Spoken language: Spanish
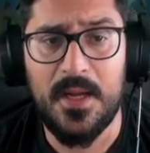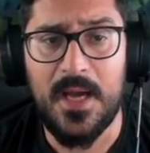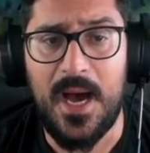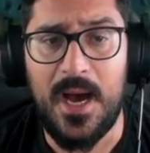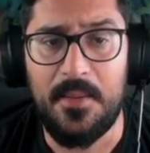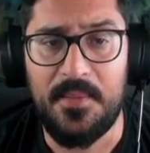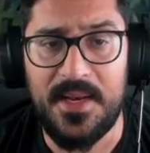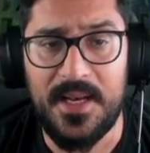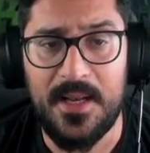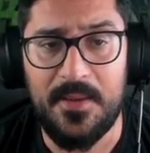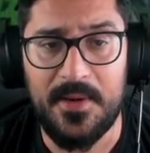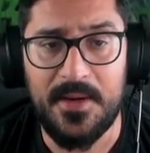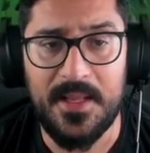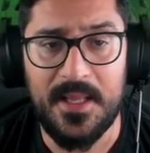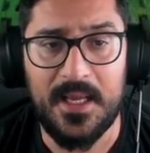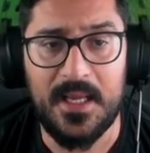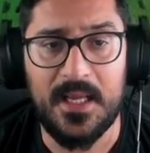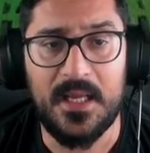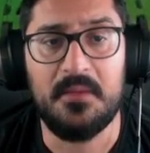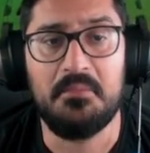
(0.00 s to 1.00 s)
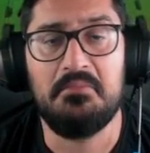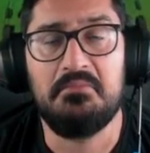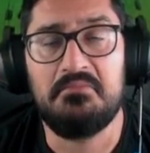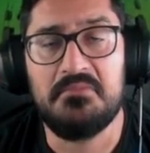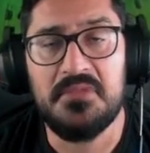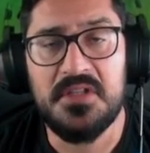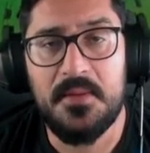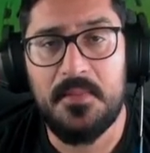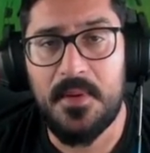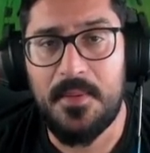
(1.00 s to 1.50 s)
A mí la verdad que
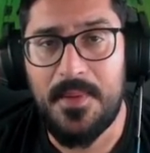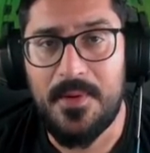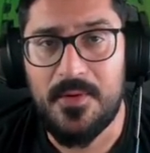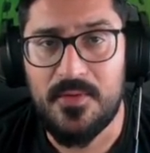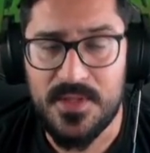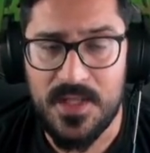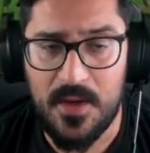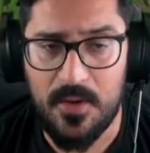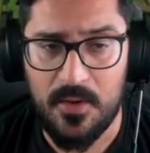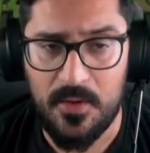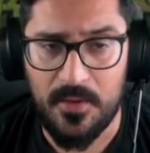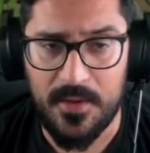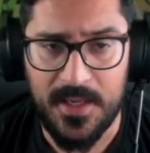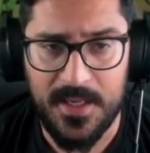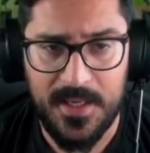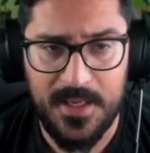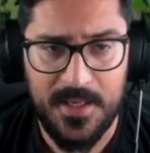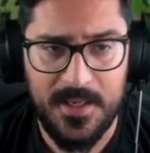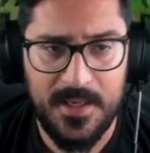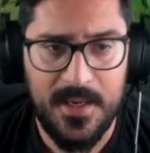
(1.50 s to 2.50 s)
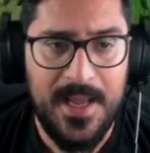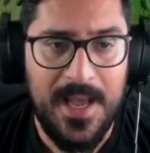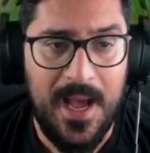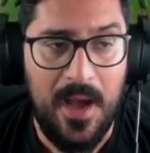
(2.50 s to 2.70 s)
siempre me ha gustado con Kenen,